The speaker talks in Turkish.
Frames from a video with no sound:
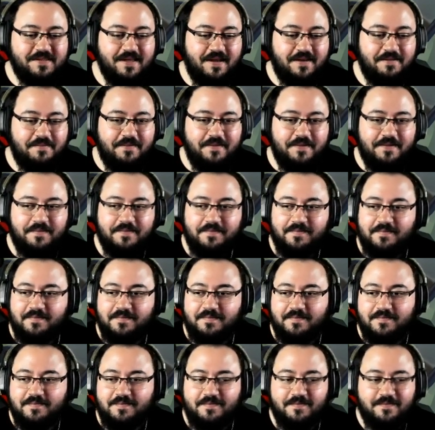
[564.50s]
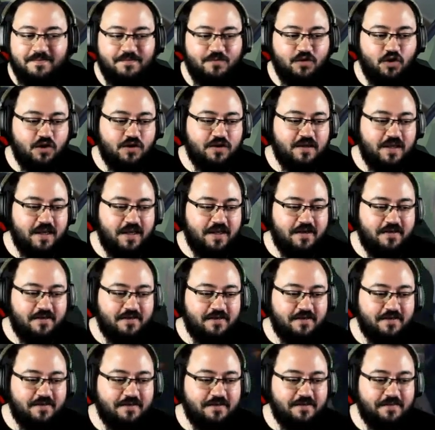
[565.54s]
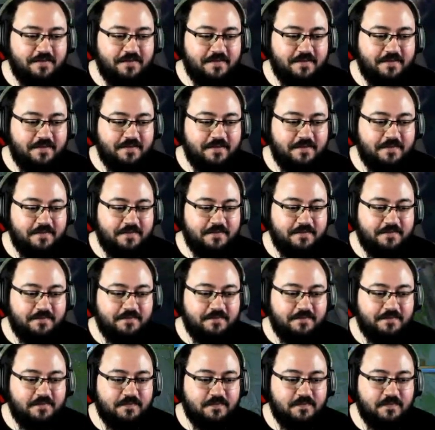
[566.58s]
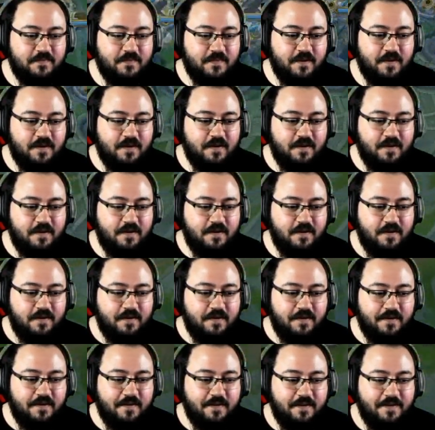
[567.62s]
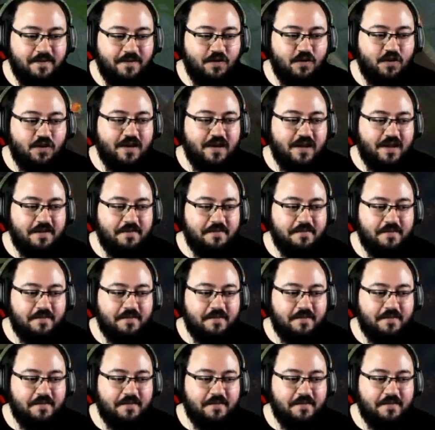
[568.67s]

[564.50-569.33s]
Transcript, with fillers: abi. Yok E, yani. Hala ilk kule puanı var bu arada. Hala ilk kule puanı var. Yok Ferit